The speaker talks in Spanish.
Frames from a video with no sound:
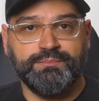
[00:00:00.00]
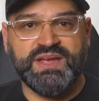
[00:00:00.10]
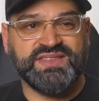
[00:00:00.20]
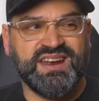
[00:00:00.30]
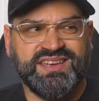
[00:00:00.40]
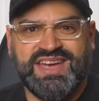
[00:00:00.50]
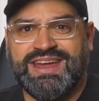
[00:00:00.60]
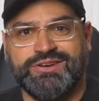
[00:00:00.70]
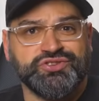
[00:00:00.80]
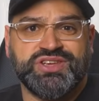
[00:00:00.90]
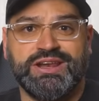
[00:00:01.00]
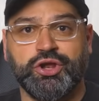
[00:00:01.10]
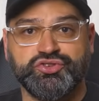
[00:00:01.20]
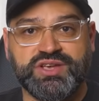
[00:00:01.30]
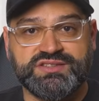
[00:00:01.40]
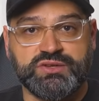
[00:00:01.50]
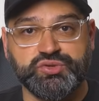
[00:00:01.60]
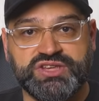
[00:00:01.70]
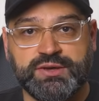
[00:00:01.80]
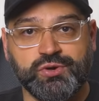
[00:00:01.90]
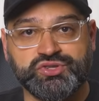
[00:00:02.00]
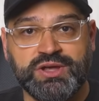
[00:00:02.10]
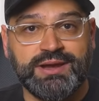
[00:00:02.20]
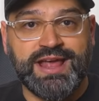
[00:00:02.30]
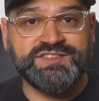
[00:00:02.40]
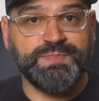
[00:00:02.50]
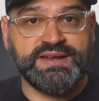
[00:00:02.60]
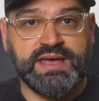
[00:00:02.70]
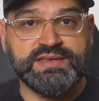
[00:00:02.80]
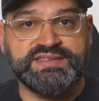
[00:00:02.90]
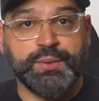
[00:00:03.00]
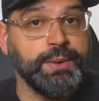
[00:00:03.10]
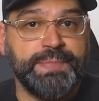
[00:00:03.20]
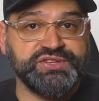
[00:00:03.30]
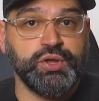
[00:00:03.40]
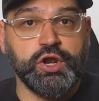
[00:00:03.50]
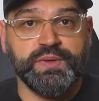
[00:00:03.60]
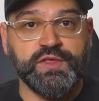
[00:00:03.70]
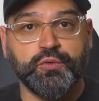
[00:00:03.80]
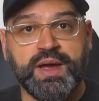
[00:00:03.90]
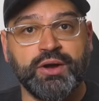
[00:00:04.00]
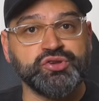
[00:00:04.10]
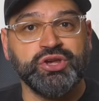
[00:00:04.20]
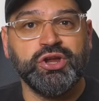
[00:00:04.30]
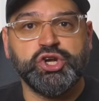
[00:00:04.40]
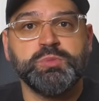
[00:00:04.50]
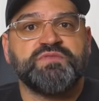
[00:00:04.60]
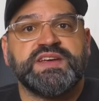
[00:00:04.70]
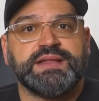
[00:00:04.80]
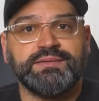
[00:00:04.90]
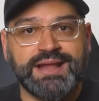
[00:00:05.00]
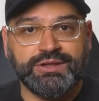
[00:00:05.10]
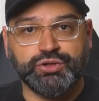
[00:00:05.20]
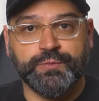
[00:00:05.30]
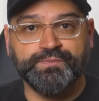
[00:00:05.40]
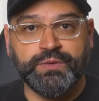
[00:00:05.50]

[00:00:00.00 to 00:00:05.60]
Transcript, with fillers: mientras que, no sé, los exclusivos, la experiencia o el precio de los videojuegos no me afectan tanto.